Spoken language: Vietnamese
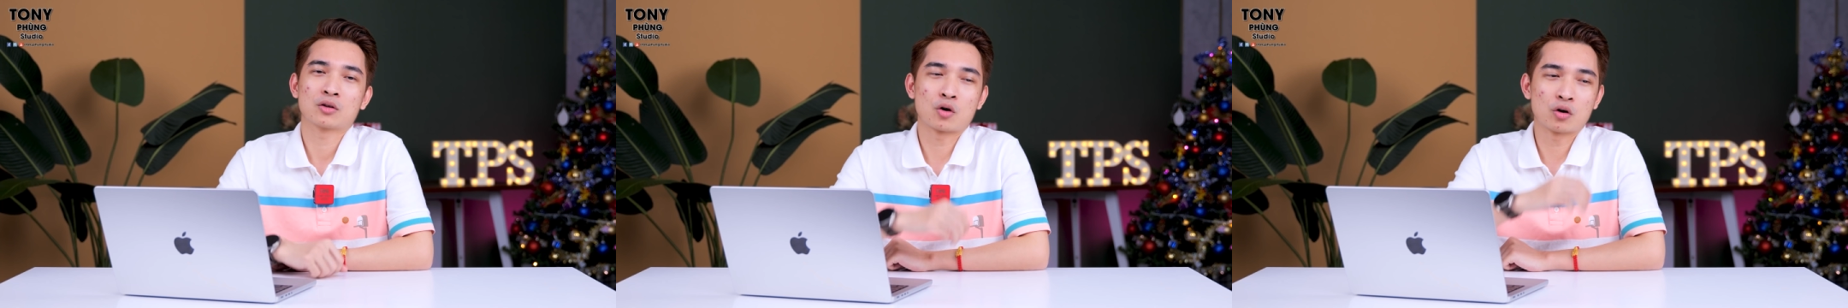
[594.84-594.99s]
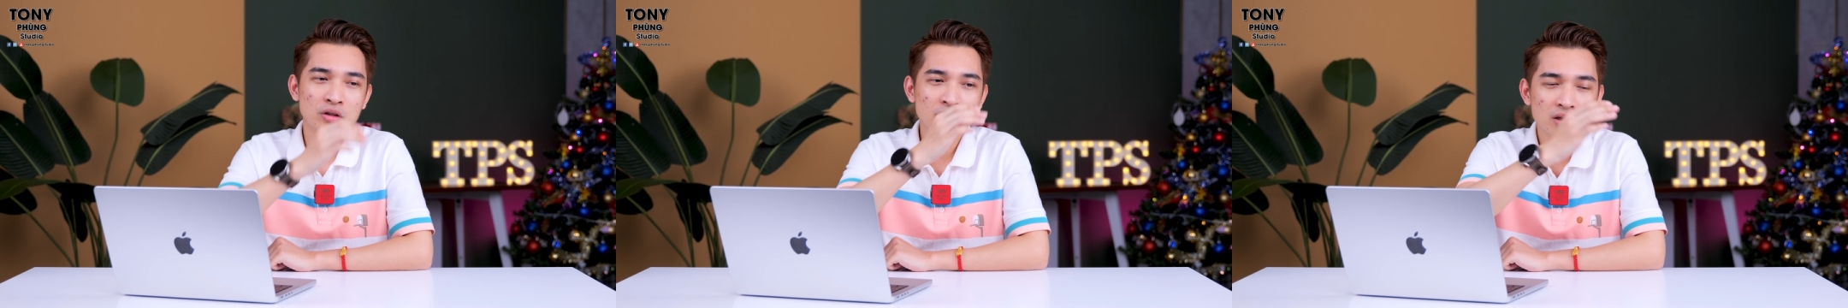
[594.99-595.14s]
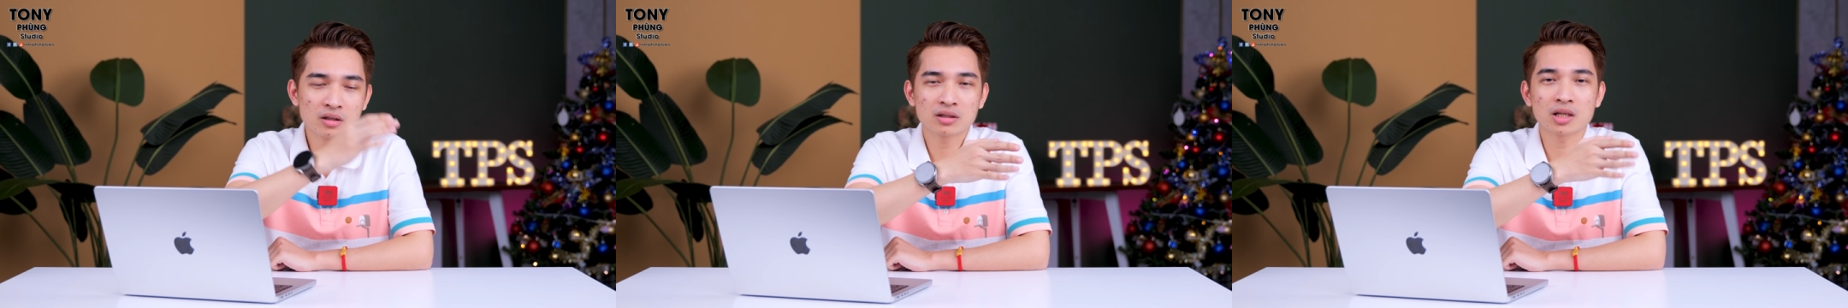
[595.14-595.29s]
có
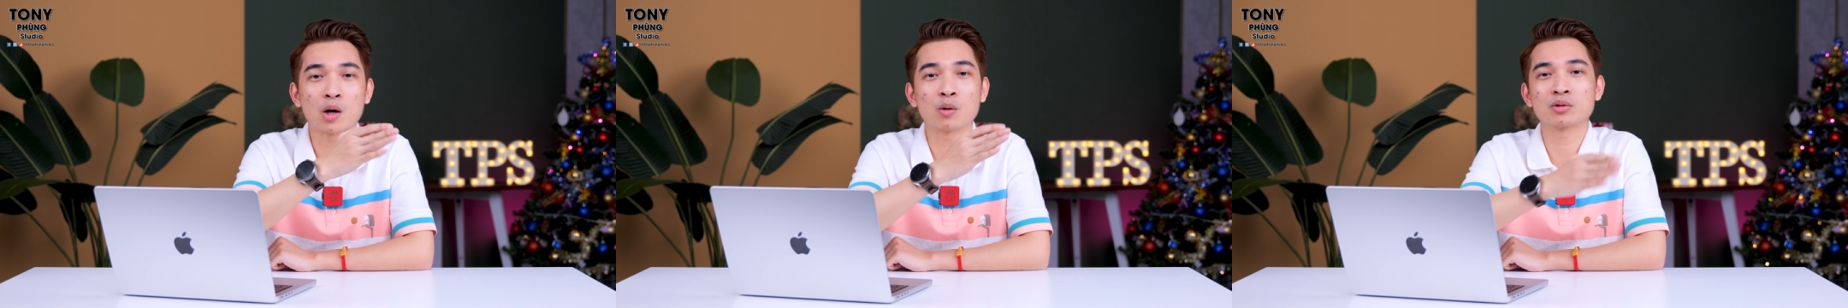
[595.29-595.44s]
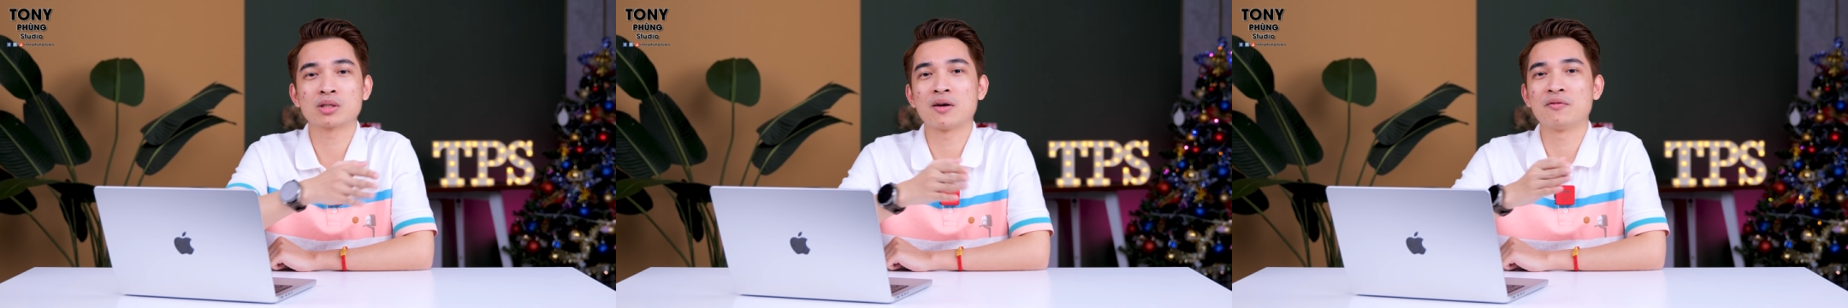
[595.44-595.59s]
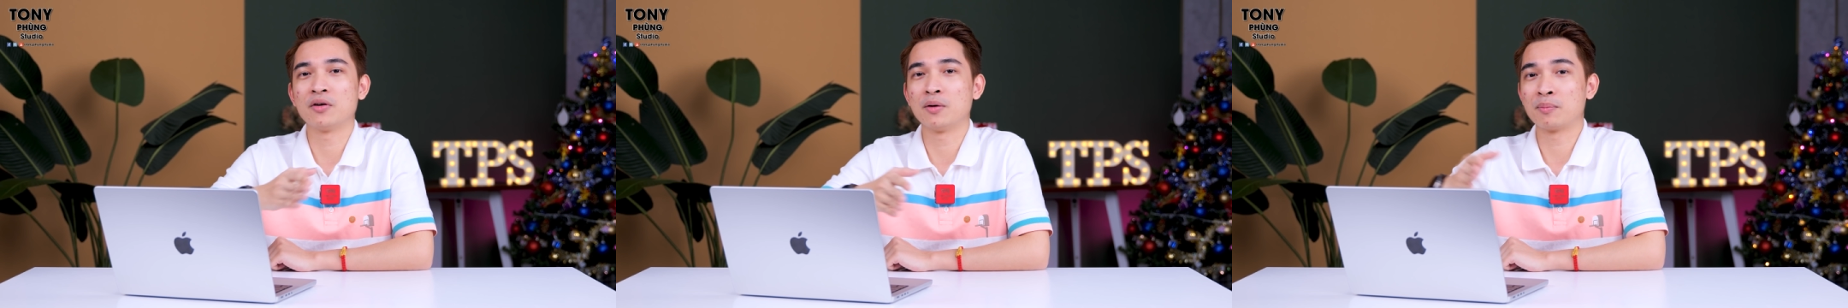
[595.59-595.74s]
những dòng
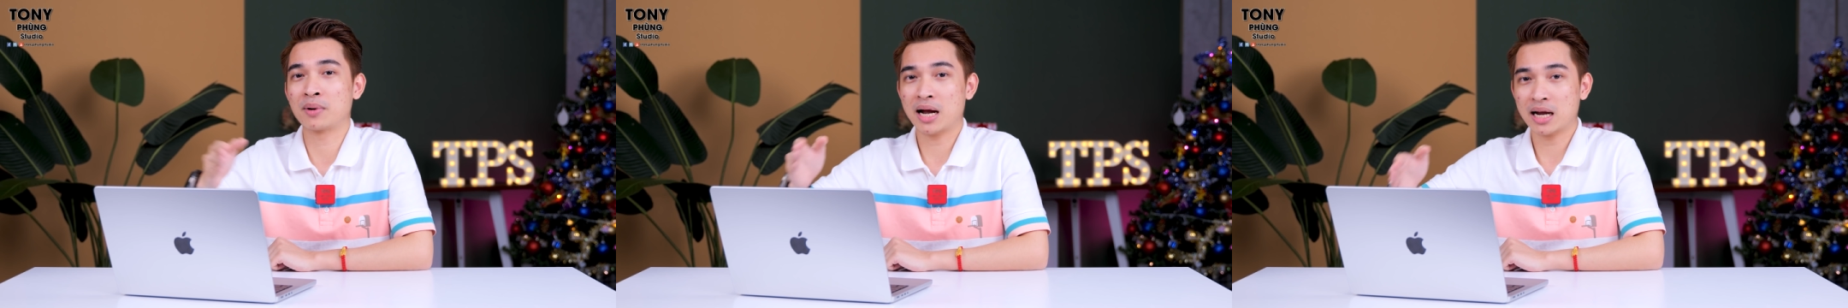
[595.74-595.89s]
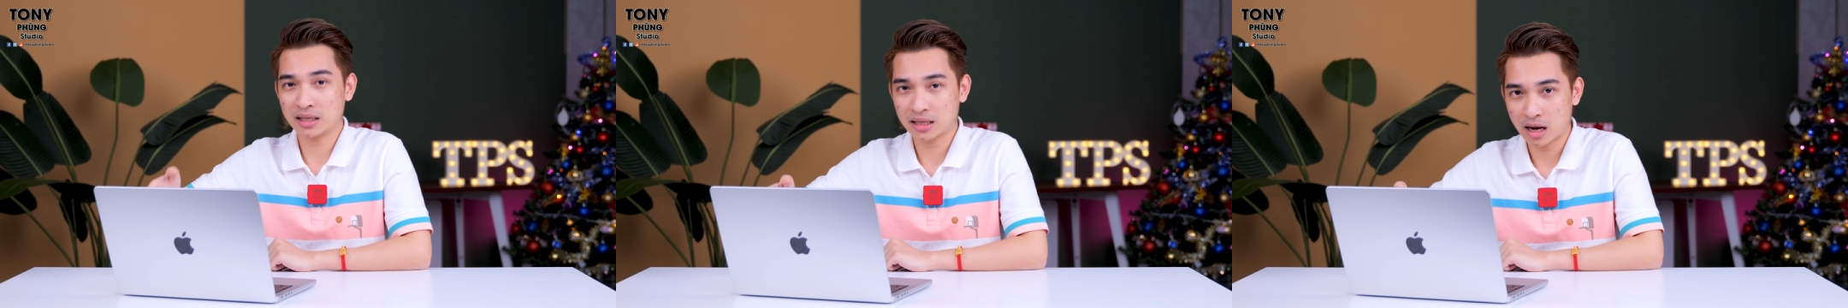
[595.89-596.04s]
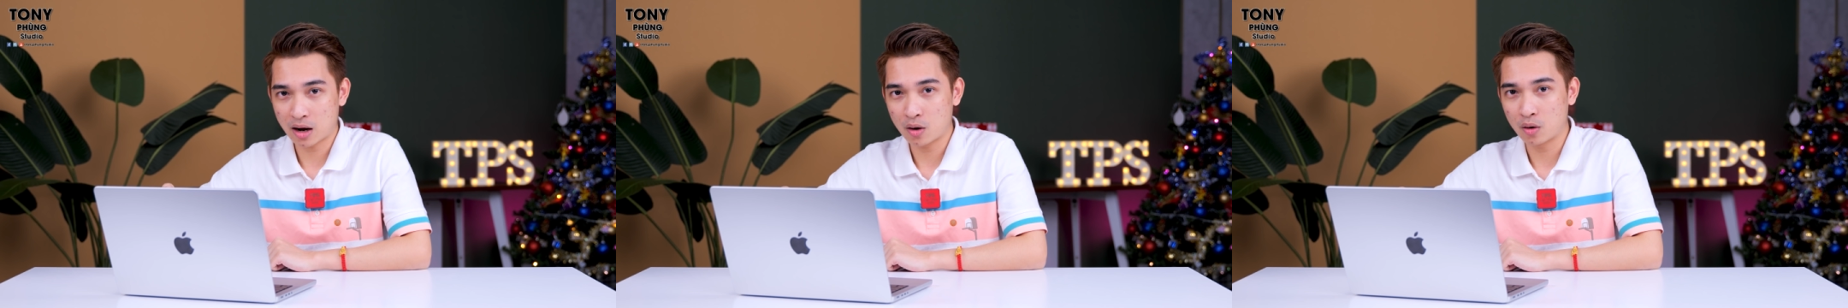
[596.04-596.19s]
sản phẩm
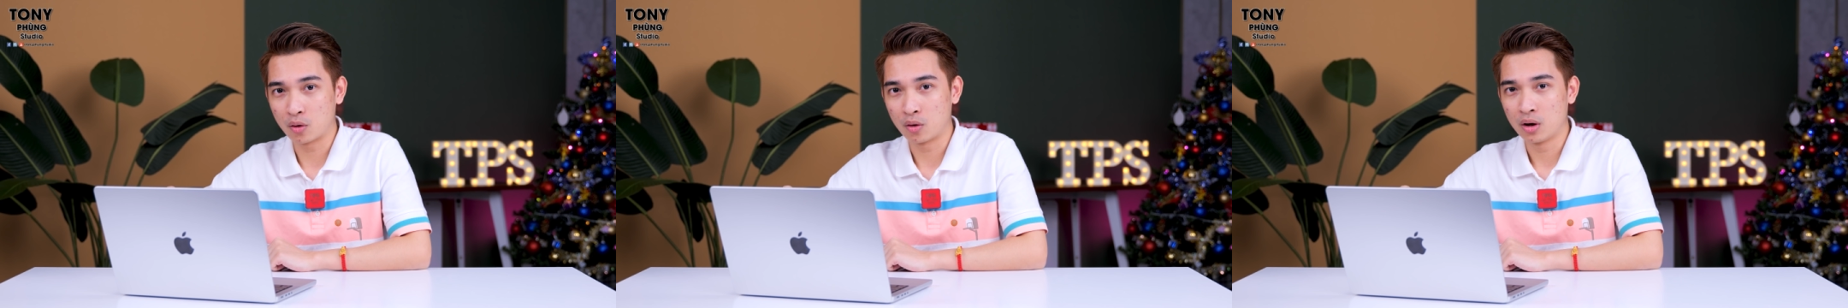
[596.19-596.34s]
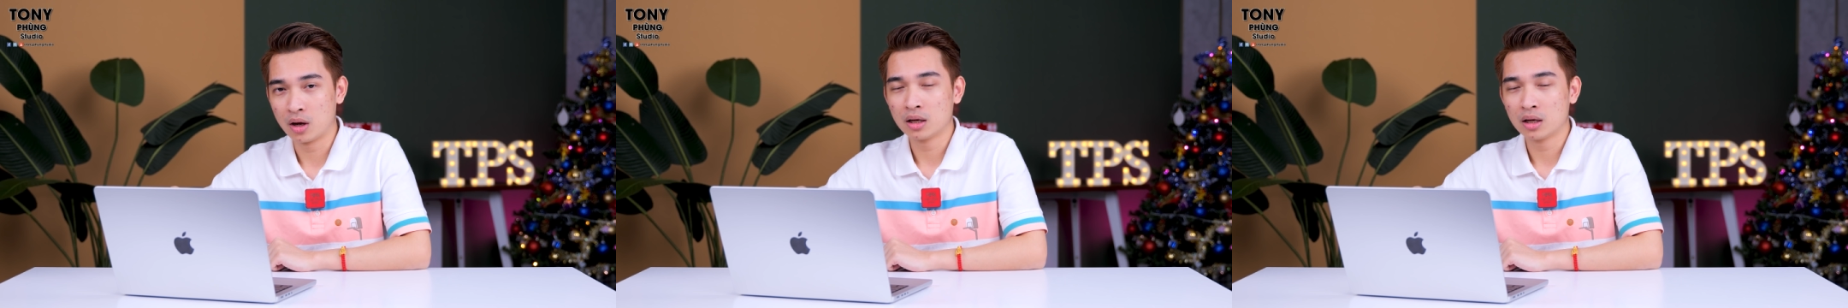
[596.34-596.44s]
khác nhau